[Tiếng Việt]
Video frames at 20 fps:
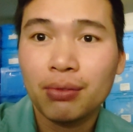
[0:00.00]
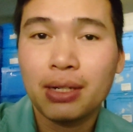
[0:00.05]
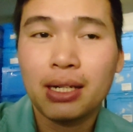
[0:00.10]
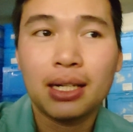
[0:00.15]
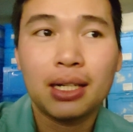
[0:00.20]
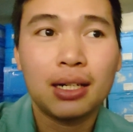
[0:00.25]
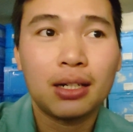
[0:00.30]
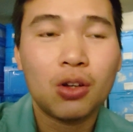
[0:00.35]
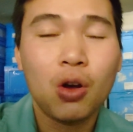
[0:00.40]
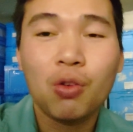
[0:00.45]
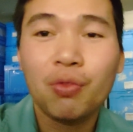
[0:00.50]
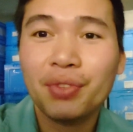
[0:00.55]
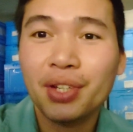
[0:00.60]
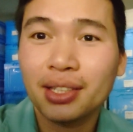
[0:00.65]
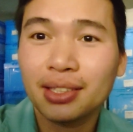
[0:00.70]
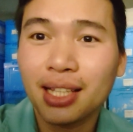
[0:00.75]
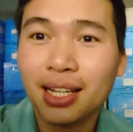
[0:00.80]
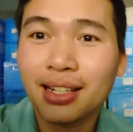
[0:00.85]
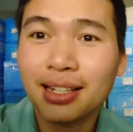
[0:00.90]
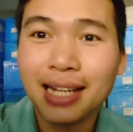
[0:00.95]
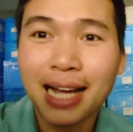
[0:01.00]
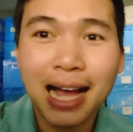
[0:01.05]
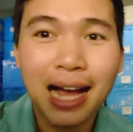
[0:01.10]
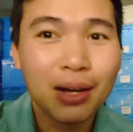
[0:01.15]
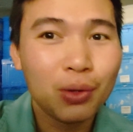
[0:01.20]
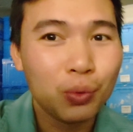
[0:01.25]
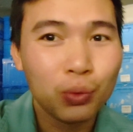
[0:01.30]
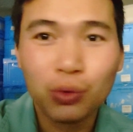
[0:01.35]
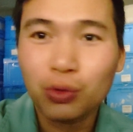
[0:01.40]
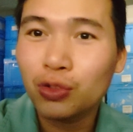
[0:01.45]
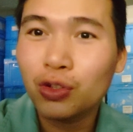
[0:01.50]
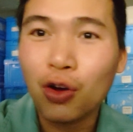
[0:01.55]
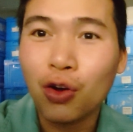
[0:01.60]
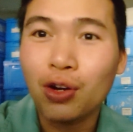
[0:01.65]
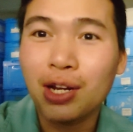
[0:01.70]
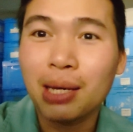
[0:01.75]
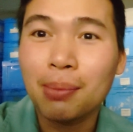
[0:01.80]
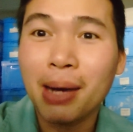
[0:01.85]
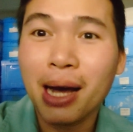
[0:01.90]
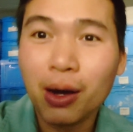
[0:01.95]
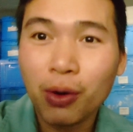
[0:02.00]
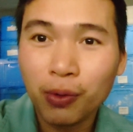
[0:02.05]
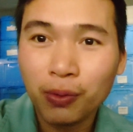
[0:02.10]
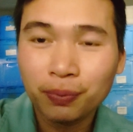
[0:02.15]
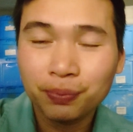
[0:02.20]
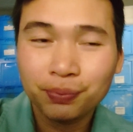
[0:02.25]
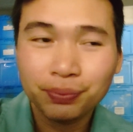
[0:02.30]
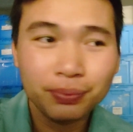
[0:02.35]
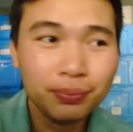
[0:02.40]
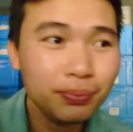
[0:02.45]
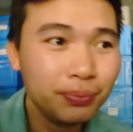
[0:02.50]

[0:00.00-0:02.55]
và công việc tăng ca cũng không có là bao